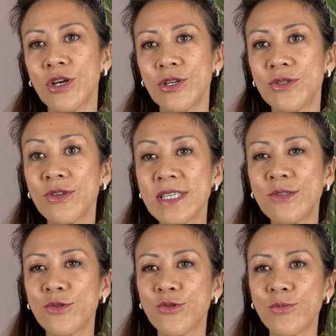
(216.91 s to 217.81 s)
ce qui
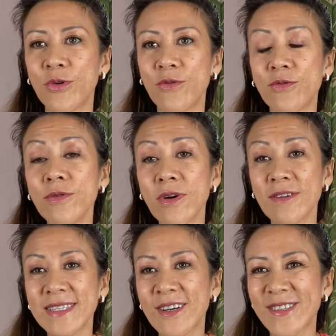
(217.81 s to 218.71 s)
se joue pour vous
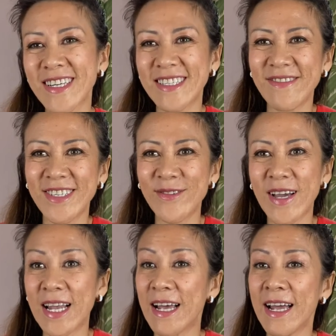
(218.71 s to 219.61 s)
en séance individuelle